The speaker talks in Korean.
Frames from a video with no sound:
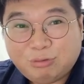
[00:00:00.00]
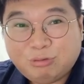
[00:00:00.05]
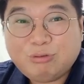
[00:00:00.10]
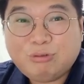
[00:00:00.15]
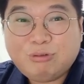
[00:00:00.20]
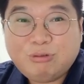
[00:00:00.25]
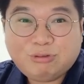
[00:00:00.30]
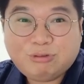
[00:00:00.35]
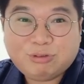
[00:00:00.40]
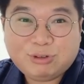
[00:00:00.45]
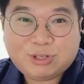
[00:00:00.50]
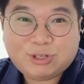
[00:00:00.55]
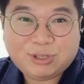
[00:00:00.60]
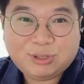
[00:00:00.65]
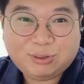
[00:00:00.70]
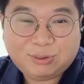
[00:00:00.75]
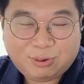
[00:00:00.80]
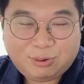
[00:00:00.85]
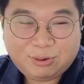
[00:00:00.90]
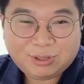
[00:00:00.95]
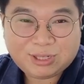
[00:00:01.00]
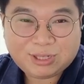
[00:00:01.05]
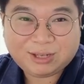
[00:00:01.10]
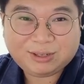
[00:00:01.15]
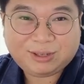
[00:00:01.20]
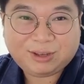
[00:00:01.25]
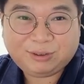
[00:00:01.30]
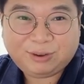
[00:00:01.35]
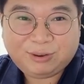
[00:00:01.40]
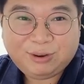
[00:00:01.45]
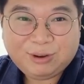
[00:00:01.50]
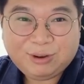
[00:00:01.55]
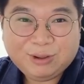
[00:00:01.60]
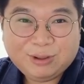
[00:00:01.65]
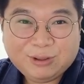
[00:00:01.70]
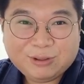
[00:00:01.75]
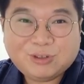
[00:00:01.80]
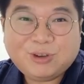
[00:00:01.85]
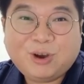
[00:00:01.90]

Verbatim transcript: 후궁 출신으로 시작해서